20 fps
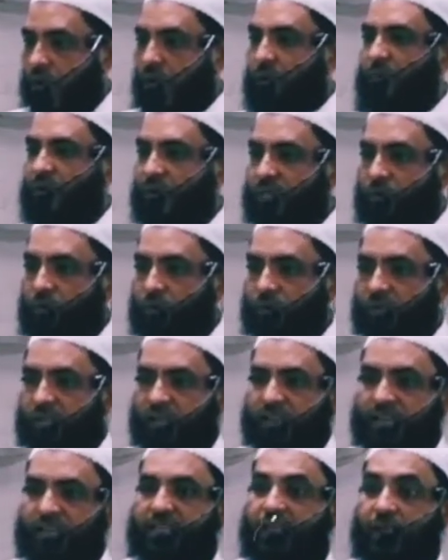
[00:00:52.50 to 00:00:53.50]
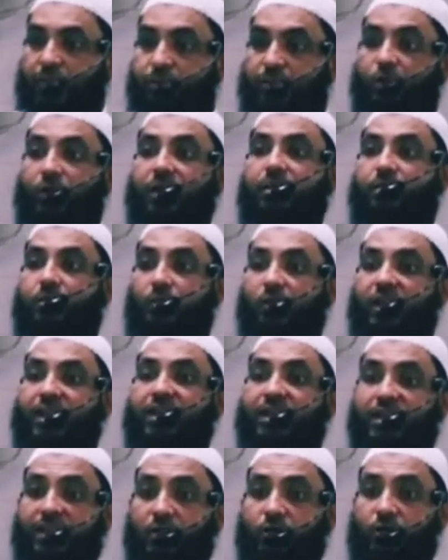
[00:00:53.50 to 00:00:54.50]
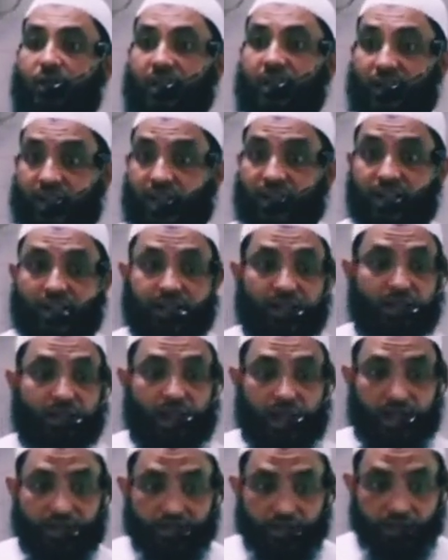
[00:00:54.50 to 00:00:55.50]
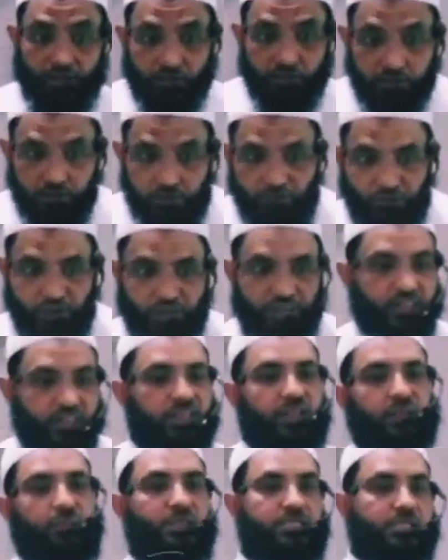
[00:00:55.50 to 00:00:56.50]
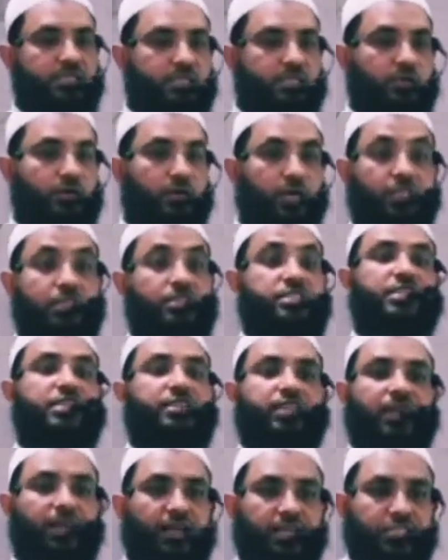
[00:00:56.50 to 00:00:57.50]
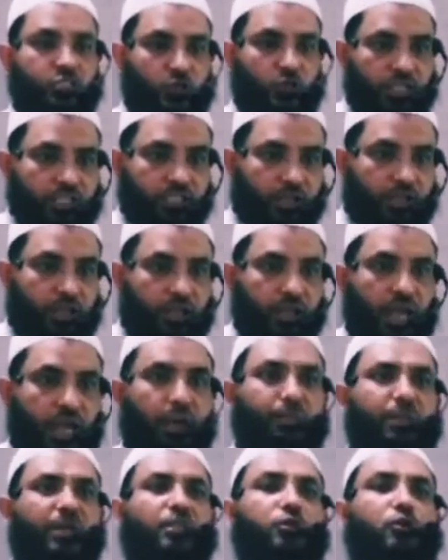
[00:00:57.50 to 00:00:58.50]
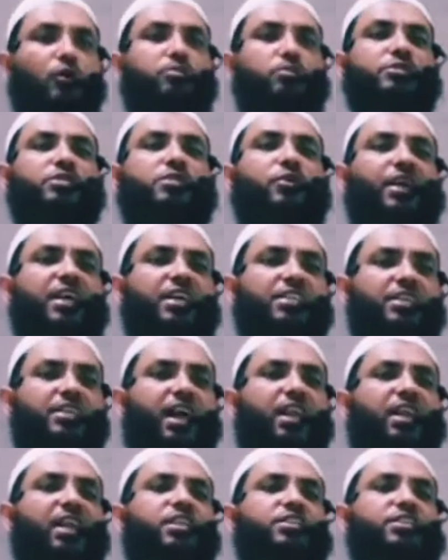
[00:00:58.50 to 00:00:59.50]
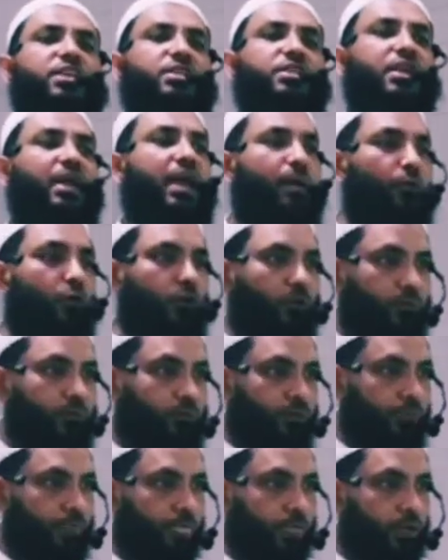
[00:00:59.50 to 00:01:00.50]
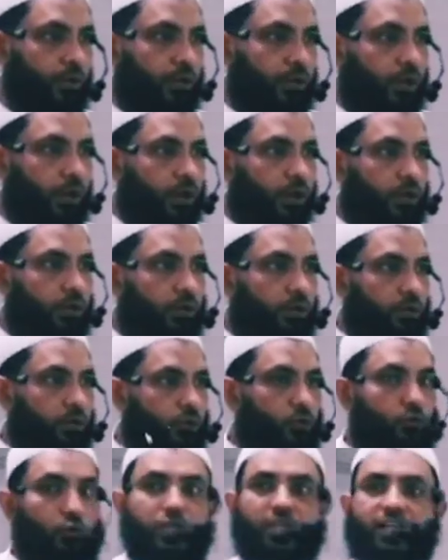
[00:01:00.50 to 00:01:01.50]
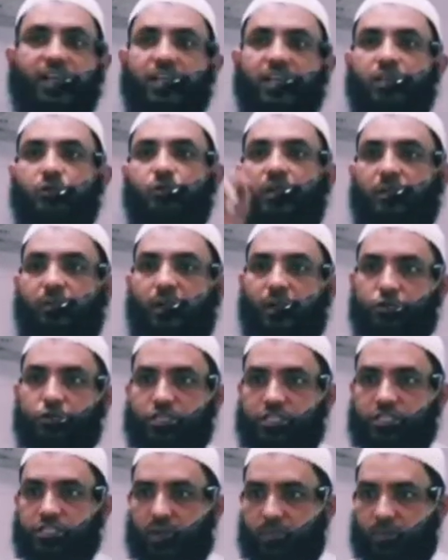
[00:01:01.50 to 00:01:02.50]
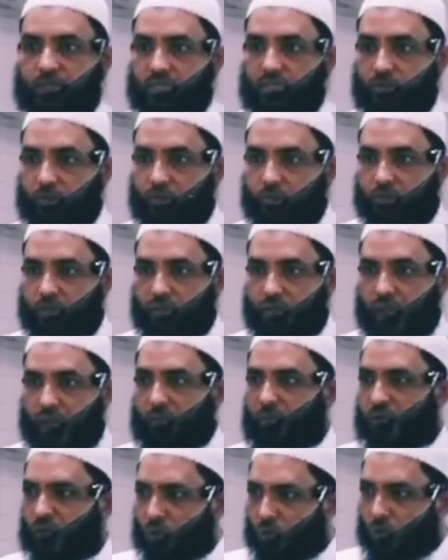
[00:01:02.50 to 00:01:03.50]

আমরা কি করি এনে দেখবেন অনেক অনেকে কি করে রাইগে গেলে আয়না ফেলে দিয়ে বাস একটা জিদ দেখায় চলে যায় আমাদের অবস্থা হয়ে গেছে আল্লাহর সাথে এমন দুই ক্যাটাগরির মানুষ আছে আমাদের মধ্যে আমরা